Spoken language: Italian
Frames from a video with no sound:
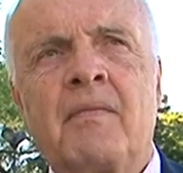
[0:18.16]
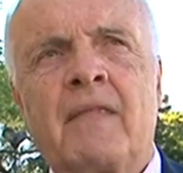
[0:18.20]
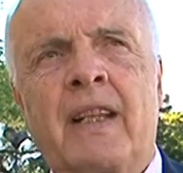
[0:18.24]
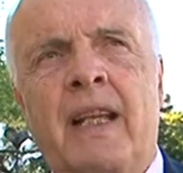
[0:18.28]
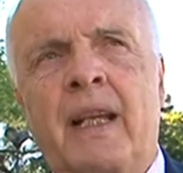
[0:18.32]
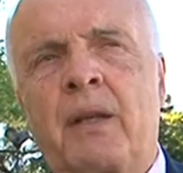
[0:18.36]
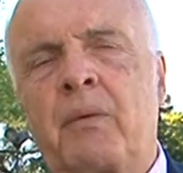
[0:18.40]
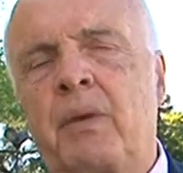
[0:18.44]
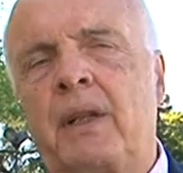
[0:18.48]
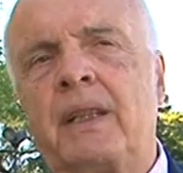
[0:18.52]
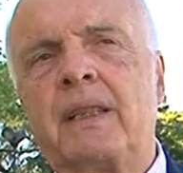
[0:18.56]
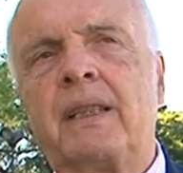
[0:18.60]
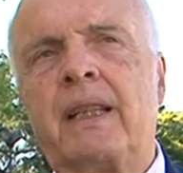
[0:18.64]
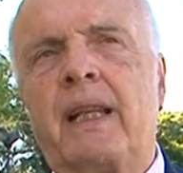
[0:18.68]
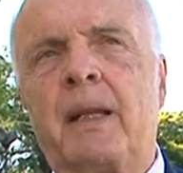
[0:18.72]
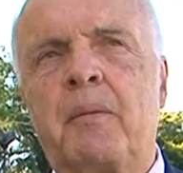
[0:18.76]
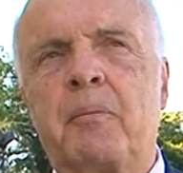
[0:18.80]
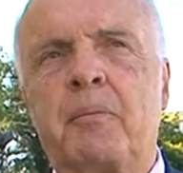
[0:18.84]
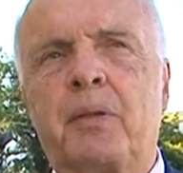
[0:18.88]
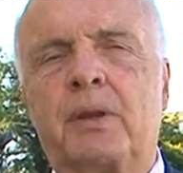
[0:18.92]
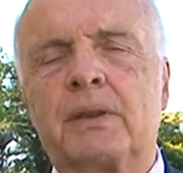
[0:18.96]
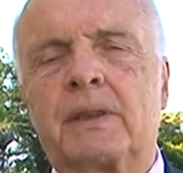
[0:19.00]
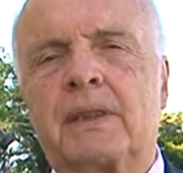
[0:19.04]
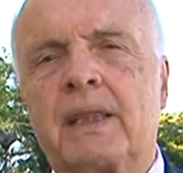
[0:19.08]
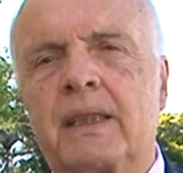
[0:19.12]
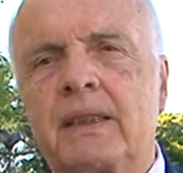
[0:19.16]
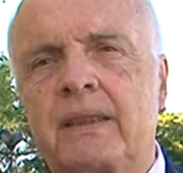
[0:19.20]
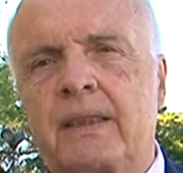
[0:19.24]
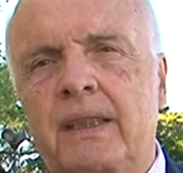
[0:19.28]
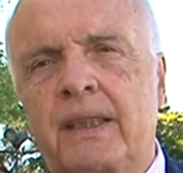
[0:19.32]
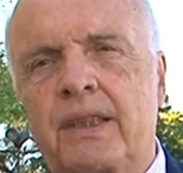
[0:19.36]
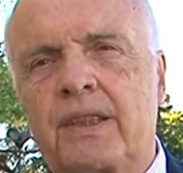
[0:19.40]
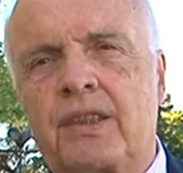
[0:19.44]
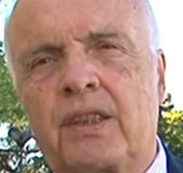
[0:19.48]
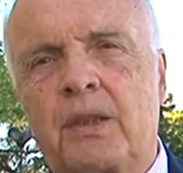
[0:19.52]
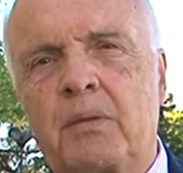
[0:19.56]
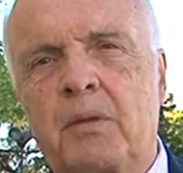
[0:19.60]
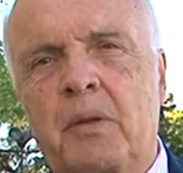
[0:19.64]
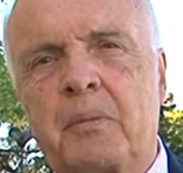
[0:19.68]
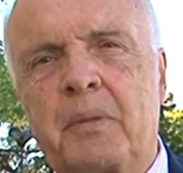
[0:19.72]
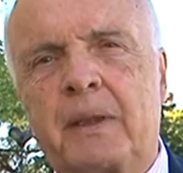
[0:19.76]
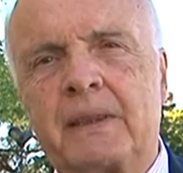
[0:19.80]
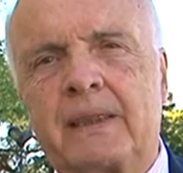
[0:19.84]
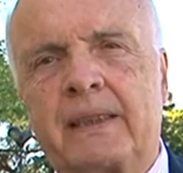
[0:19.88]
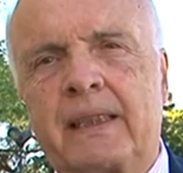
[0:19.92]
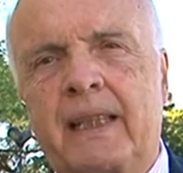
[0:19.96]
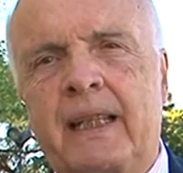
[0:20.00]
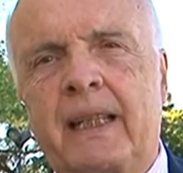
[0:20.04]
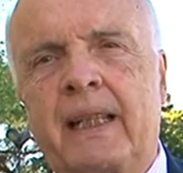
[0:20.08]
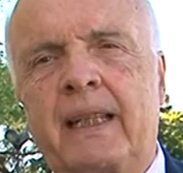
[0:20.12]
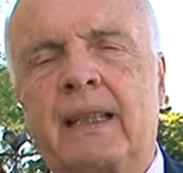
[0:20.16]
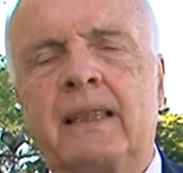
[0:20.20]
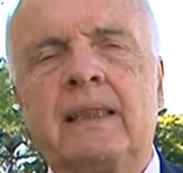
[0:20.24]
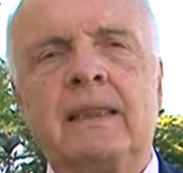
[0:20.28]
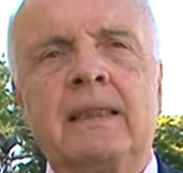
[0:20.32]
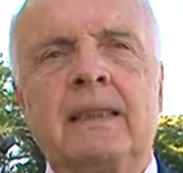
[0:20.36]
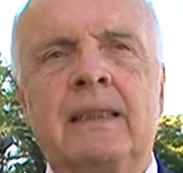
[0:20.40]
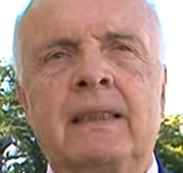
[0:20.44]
e quindi è importantissimo perché